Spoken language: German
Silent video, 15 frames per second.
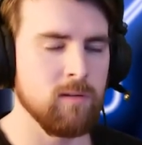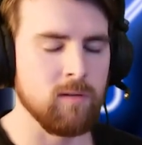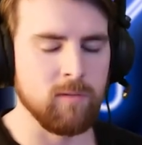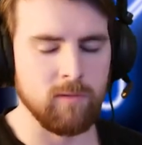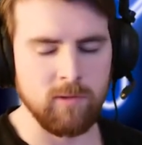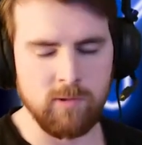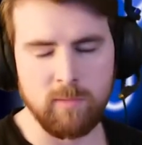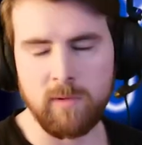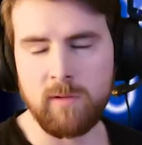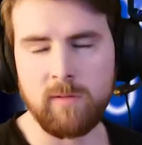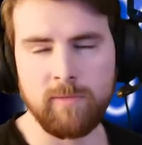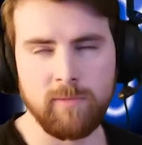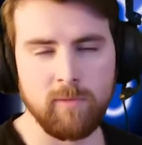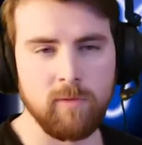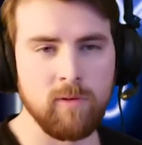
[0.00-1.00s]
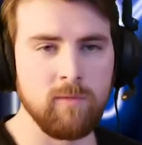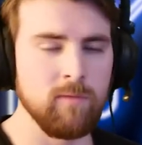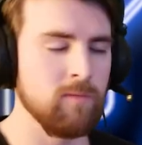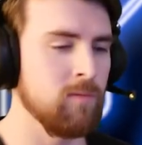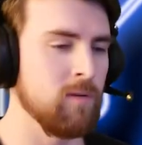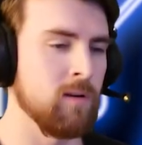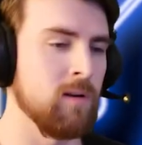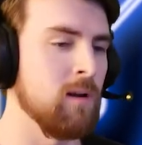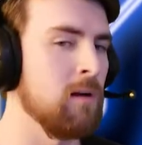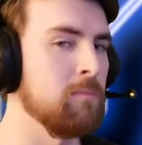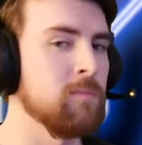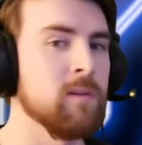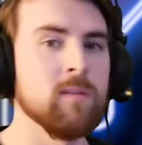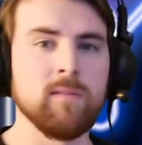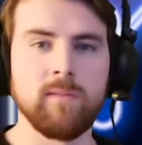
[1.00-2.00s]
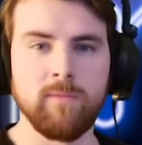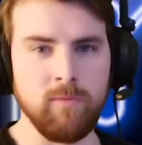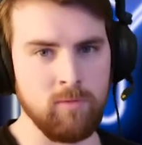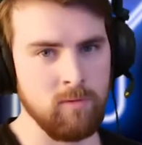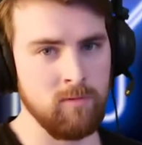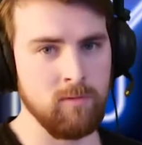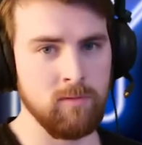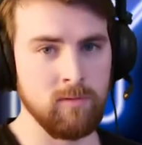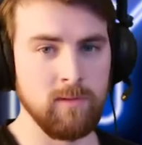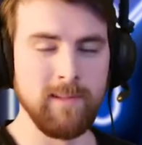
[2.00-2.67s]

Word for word: Ihr dürft euch schon mal darauf freuen, weil ab nächste Woche